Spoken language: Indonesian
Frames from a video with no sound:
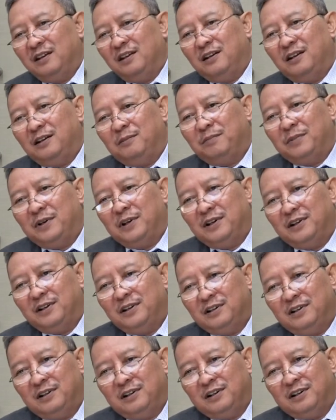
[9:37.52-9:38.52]

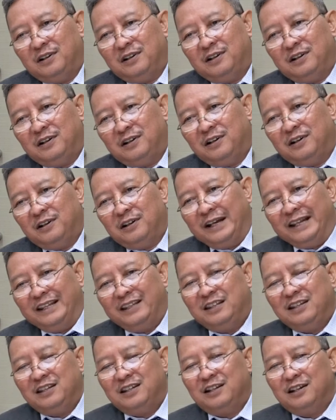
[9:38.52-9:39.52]
apa eh,
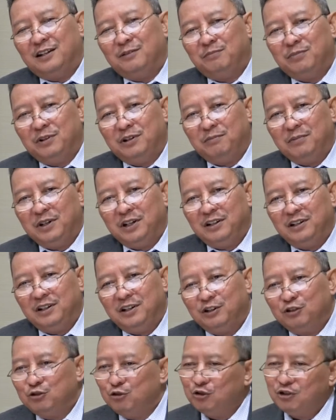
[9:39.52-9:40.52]
etika
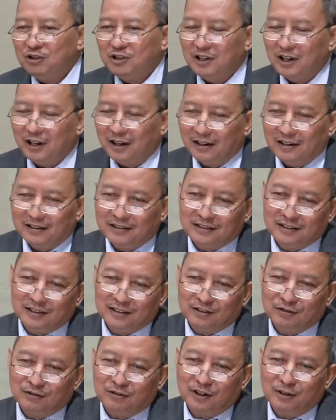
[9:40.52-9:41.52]
bermedia sosial
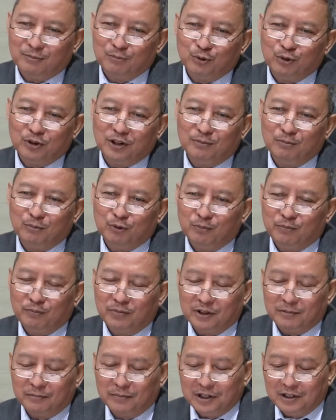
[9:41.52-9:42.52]
yaitu rambu-rambu
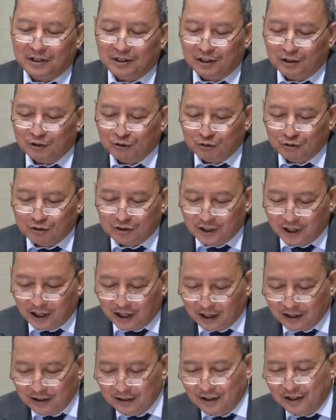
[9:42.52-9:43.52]
bermedia
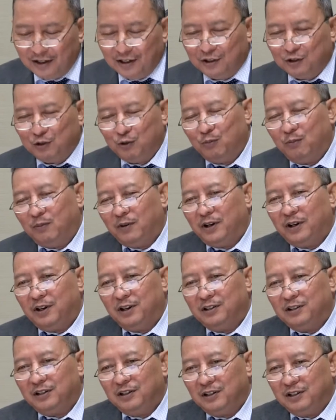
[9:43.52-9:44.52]
sosial
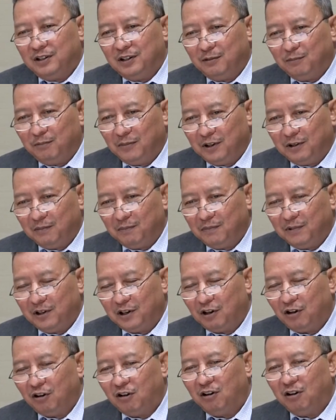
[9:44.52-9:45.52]
supaya tidak
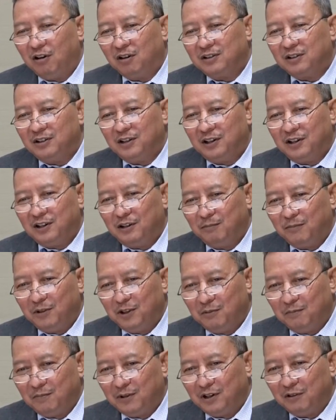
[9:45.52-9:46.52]
menyebar hoax, tidak
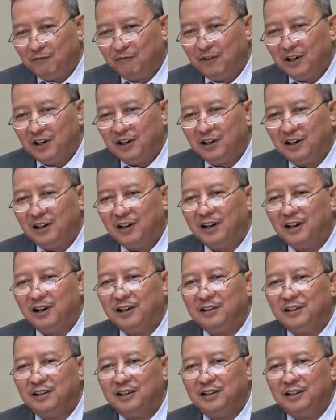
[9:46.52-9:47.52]
menyebar
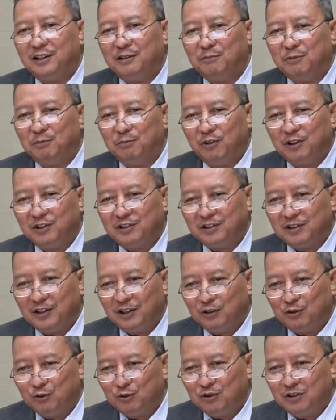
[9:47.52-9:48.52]
fitnah, tidak membuat
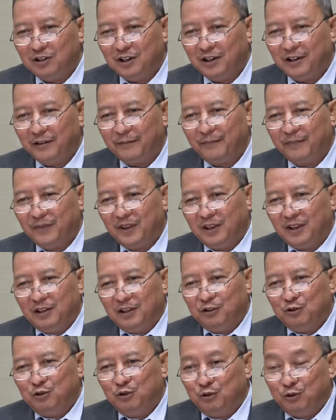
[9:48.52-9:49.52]
status yang
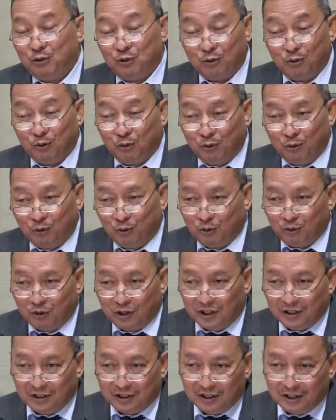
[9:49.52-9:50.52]
justru
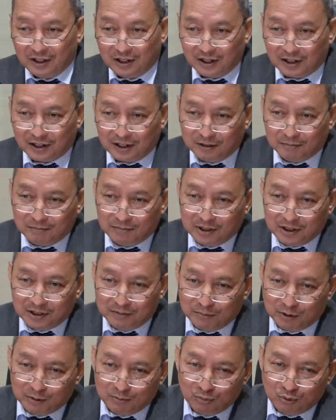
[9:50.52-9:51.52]
nanti akan
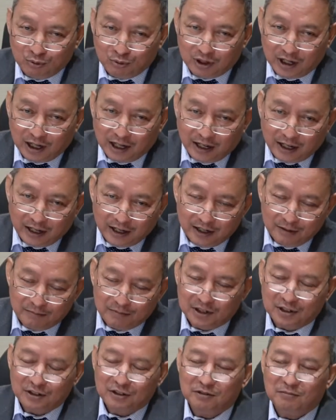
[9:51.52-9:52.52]
membuka aib
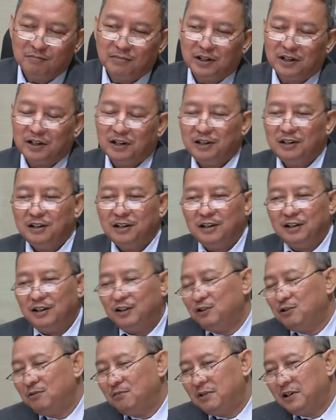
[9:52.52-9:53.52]
dan sebagainya
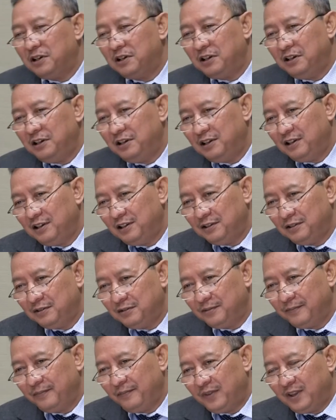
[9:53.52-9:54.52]
dan sebagainya
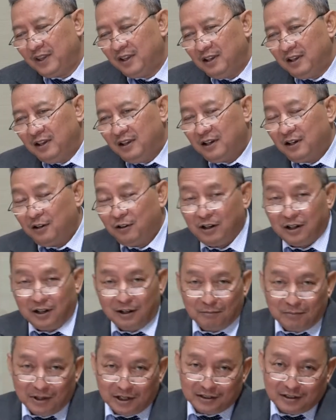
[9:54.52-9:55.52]
itu. Kalau
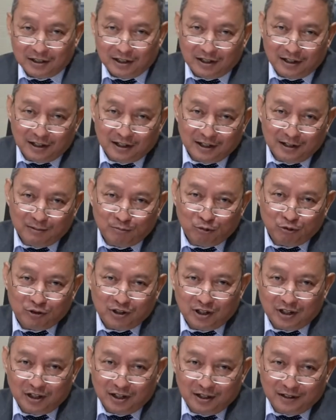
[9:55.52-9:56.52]
dalam bahasa anak-anak
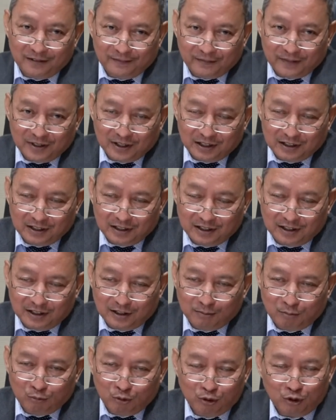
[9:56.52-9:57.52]
muda kan katanya
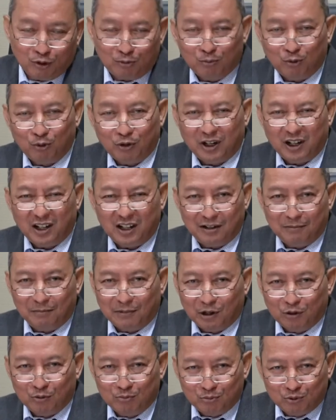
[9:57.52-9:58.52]
mulutmu
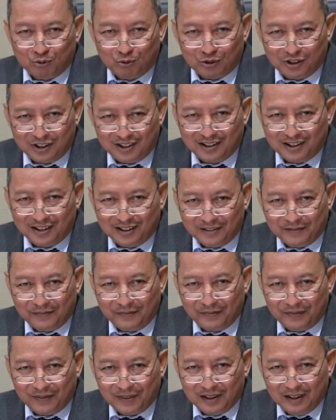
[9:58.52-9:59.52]
harimaumu gitu kan.
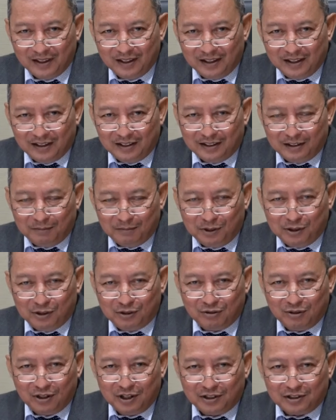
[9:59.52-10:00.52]
Tapi
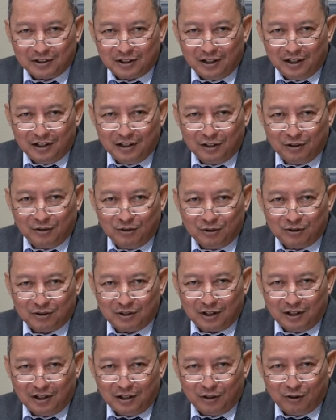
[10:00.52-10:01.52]
juga sekaligus
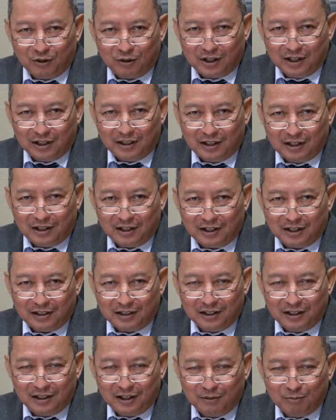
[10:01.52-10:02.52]
kalau
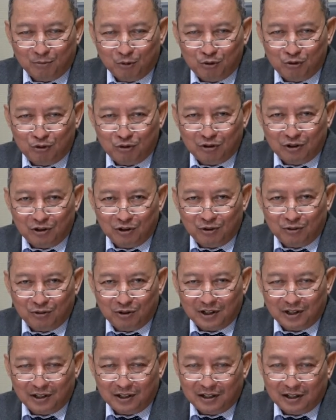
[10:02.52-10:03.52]
kata-kata yang muncul itu
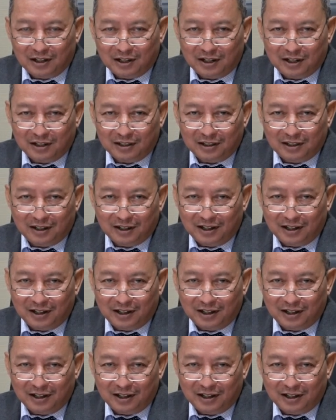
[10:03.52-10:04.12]
kata-kata